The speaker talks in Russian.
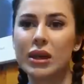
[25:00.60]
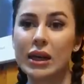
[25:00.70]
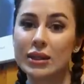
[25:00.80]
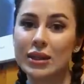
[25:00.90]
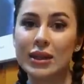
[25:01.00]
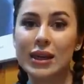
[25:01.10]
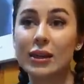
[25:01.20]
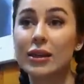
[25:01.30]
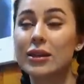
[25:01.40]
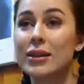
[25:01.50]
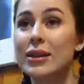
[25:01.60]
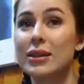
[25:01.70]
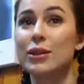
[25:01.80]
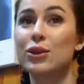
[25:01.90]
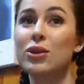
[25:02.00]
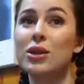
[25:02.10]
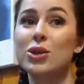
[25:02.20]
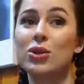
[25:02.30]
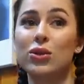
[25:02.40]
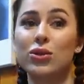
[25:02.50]
разные. Нет, это не эта история,
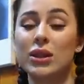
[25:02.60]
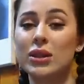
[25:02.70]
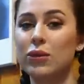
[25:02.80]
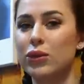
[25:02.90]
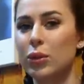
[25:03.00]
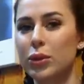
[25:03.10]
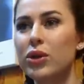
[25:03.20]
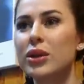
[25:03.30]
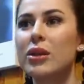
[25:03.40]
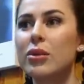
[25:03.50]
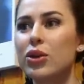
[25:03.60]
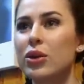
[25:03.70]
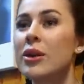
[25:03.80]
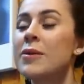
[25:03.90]
что у нас там все плохо, наоборот,